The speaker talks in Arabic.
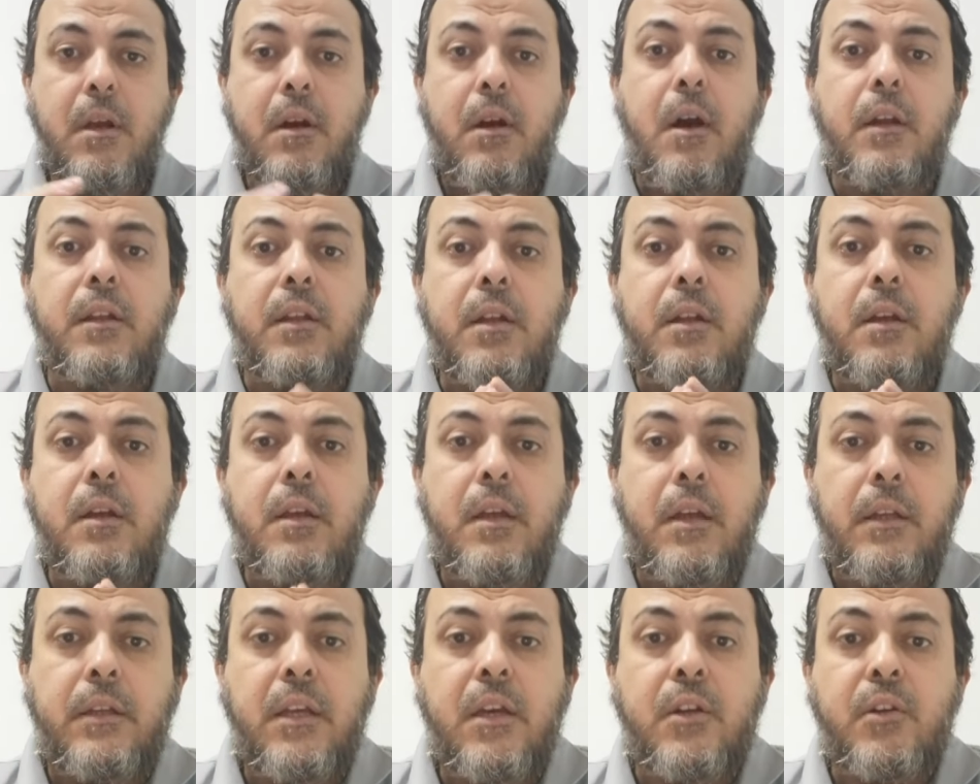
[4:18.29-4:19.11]
قال
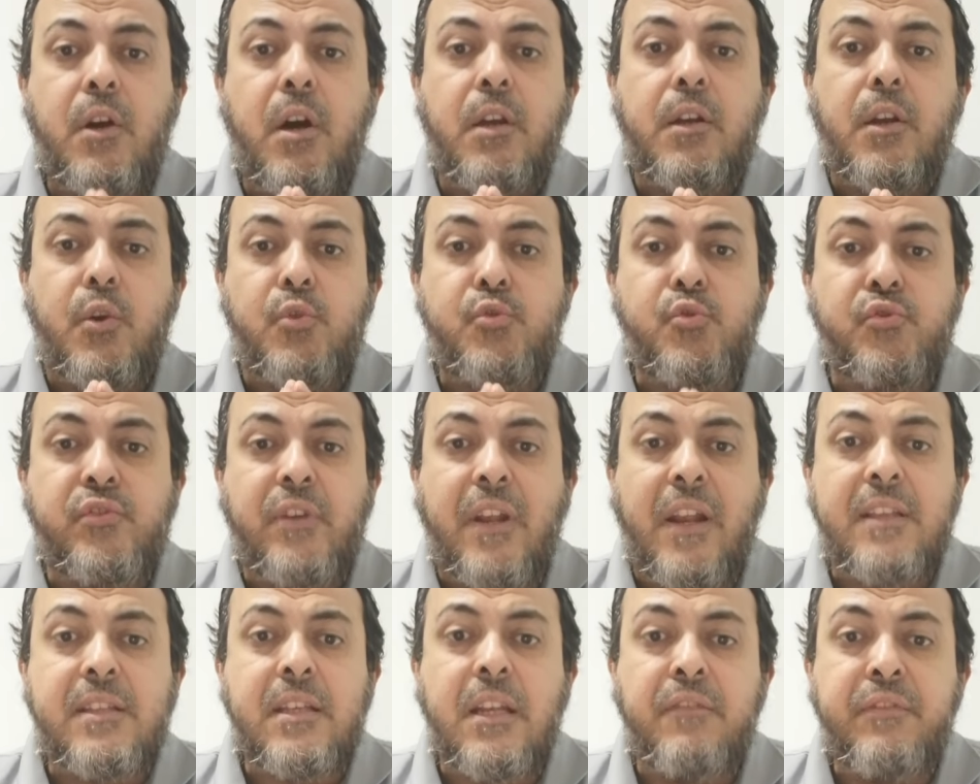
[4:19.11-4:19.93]
يعني قال الرسول صلى
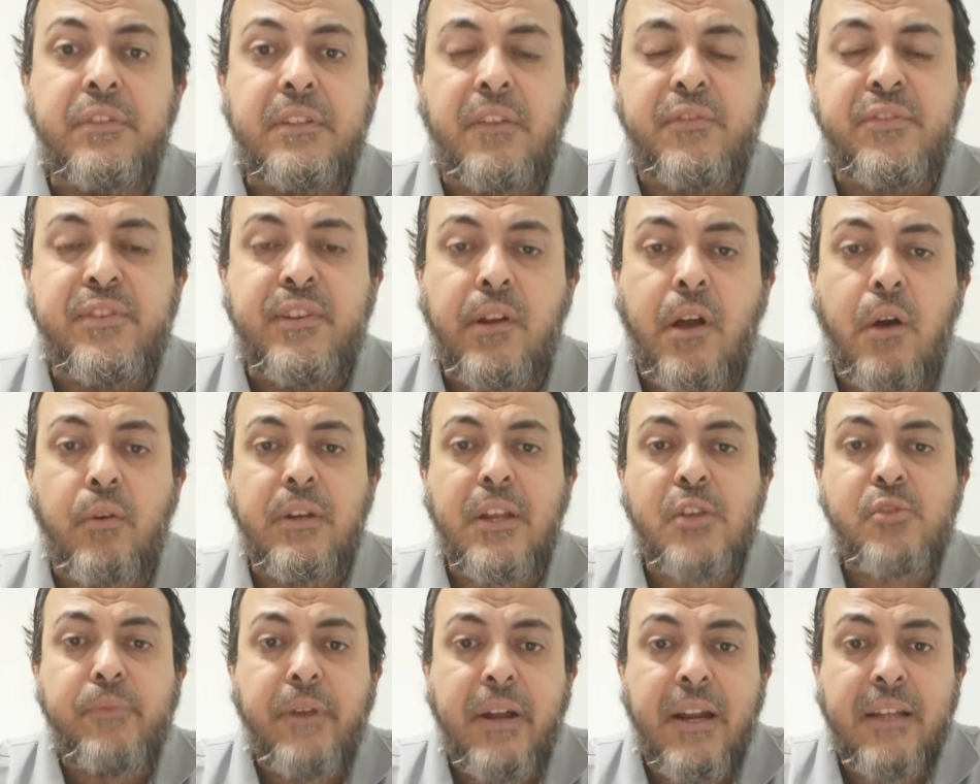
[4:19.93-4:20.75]
الله عليه وسلم في تفسير قول
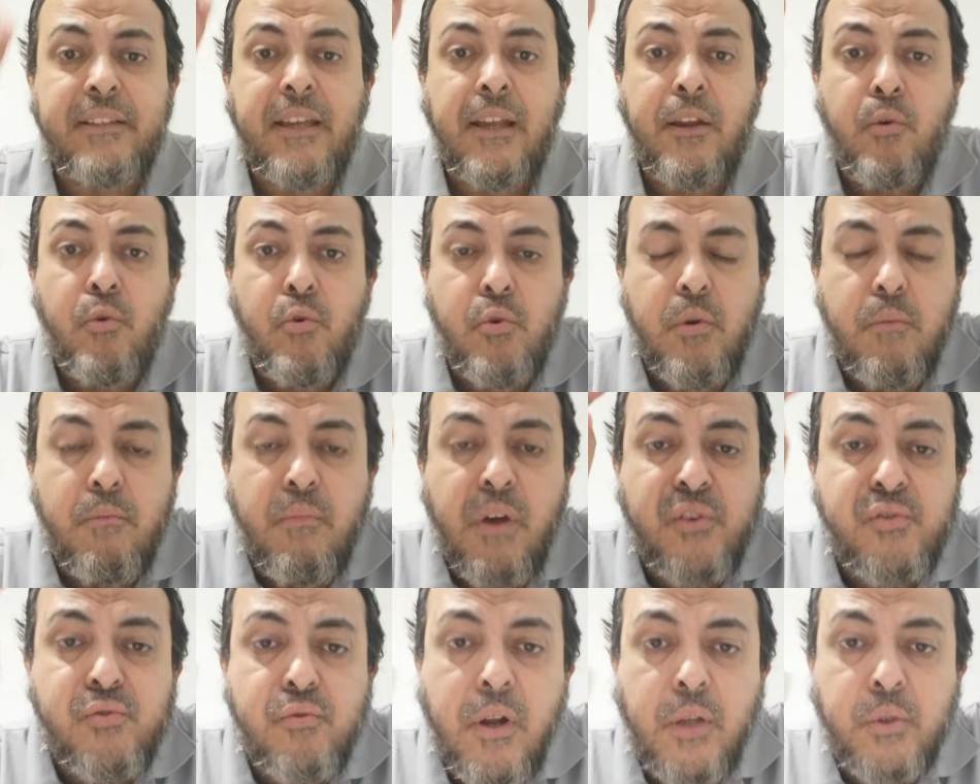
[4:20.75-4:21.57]
الله سبحانه وتعالى حور
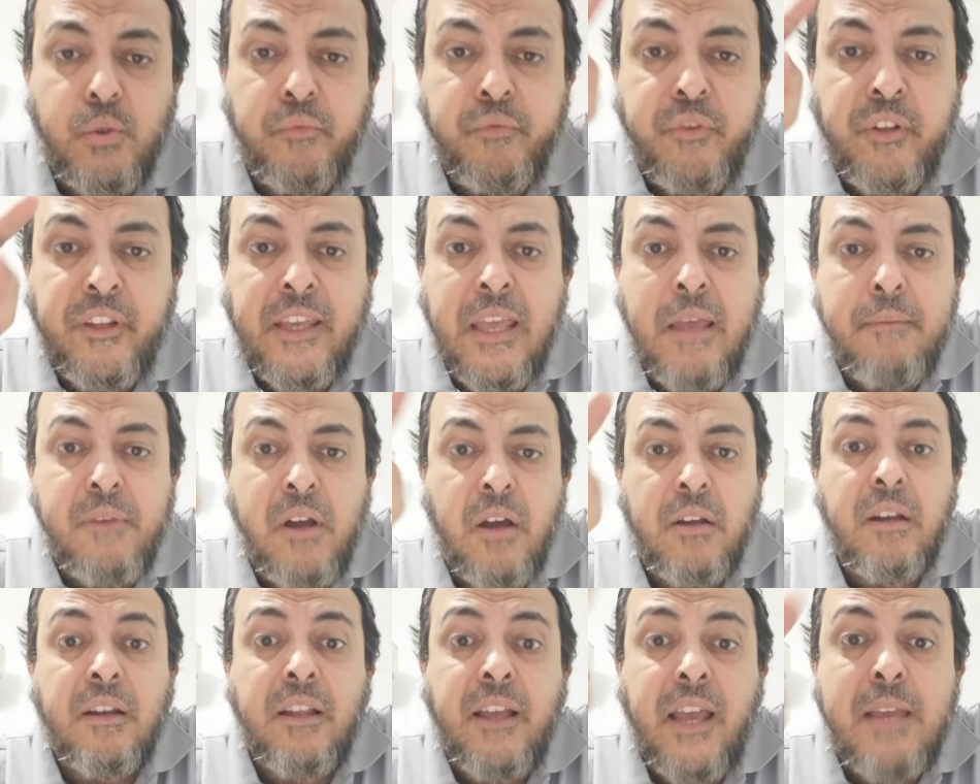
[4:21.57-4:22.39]
مقصورات في القيام
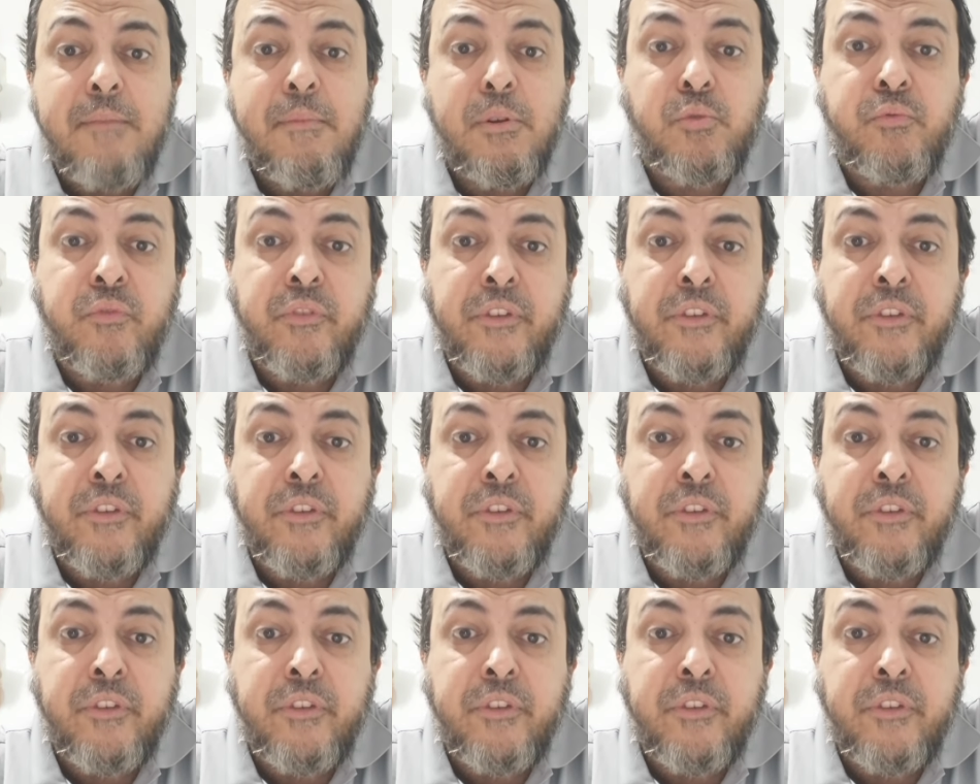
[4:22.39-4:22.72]
قال الخيمه في